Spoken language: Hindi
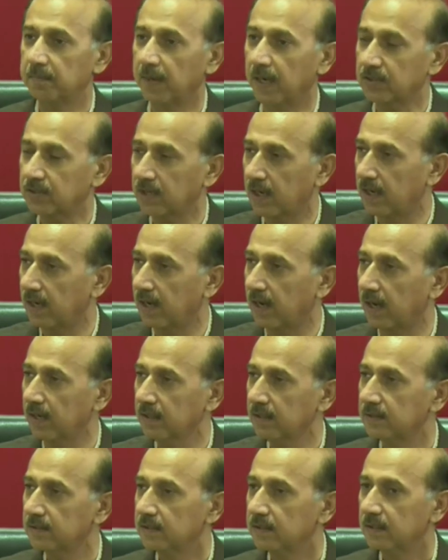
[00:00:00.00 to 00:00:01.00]

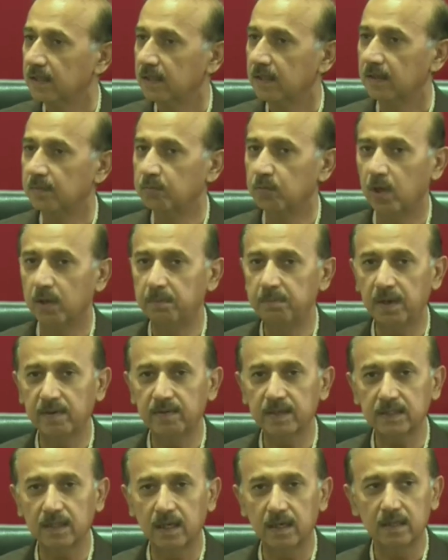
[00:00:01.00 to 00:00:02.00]
माशाल्लाह मुहब
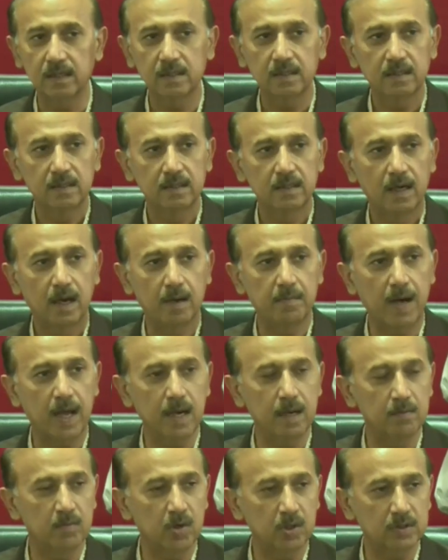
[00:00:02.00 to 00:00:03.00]
वतन
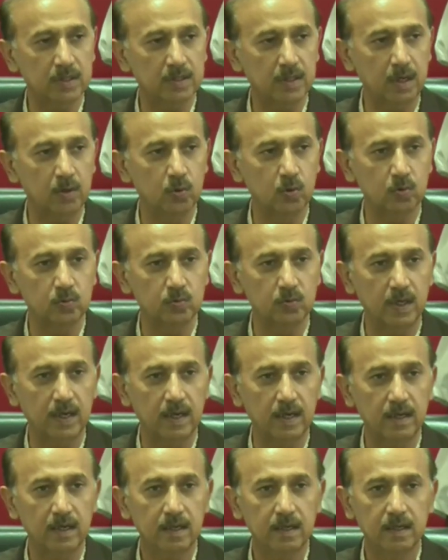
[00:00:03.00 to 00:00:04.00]
हमारे मुख्तर लोगों ने